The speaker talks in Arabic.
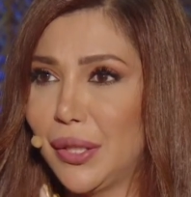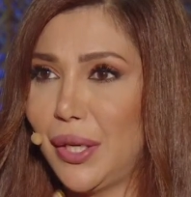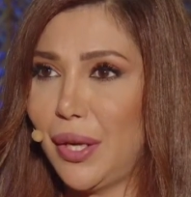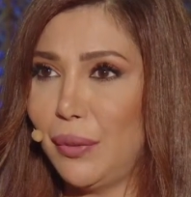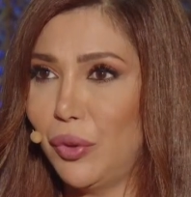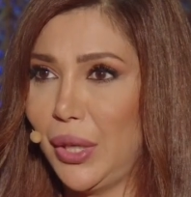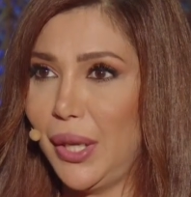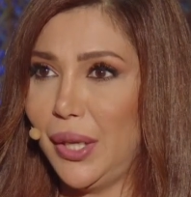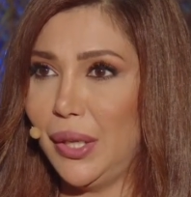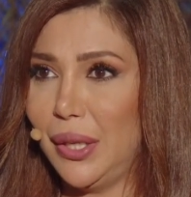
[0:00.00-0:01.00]
تنعمل
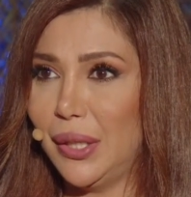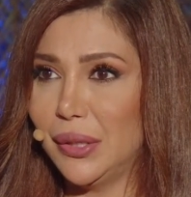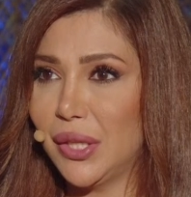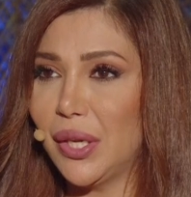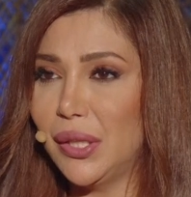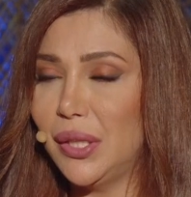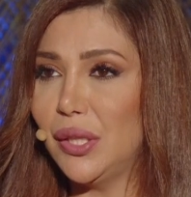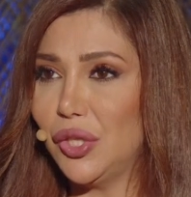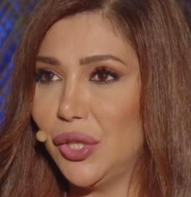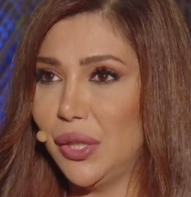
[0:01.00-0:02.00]
هالتقنيه
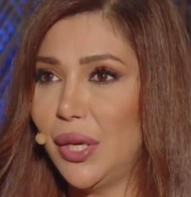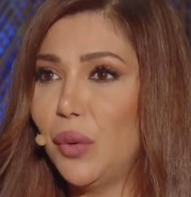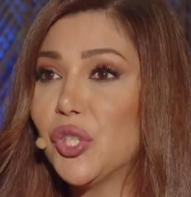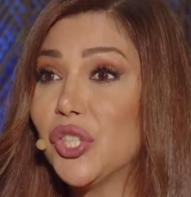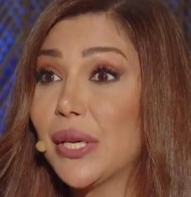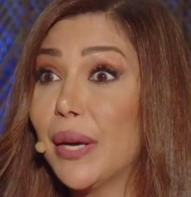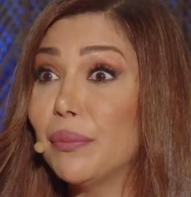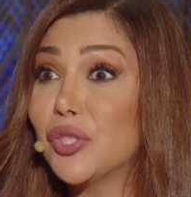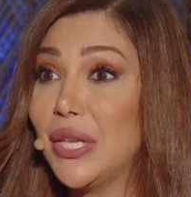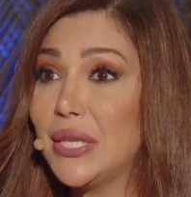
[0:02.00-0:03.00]
الجديده اول yes. شيء كم
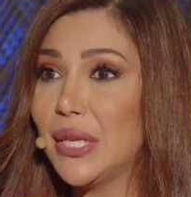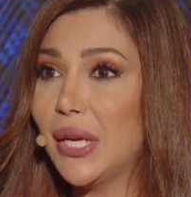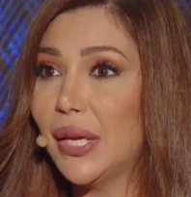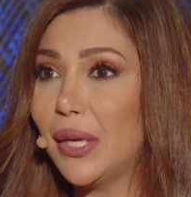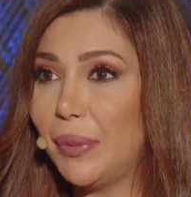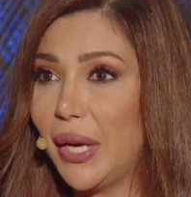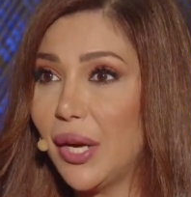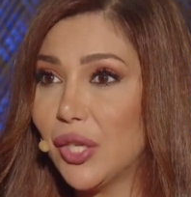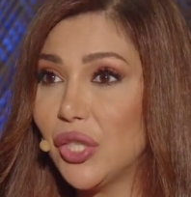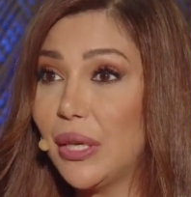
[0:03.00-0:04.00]
جلسه نحن
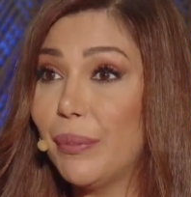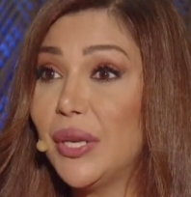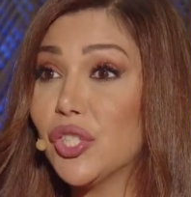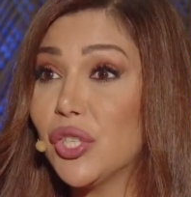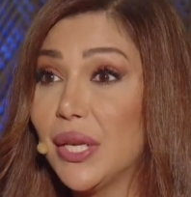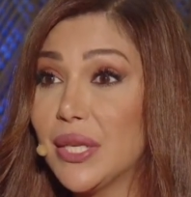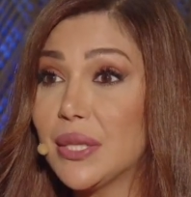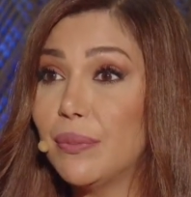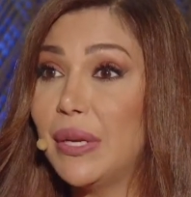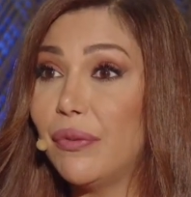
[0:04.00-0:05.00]
بحاجه لنبلش نحس
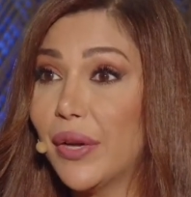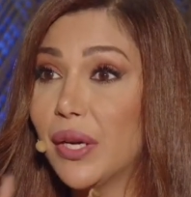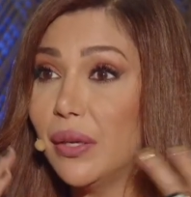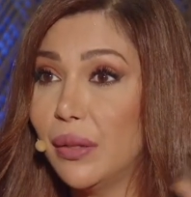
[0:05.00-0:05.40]
بالفرق